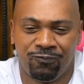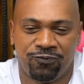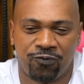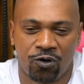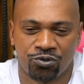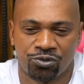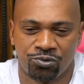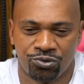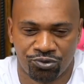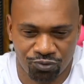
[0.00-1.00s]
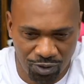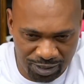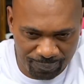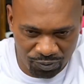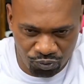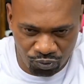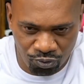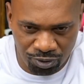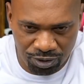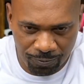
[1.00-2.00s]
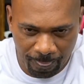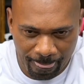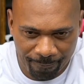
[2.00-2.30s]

um foco de luz só na pessoa.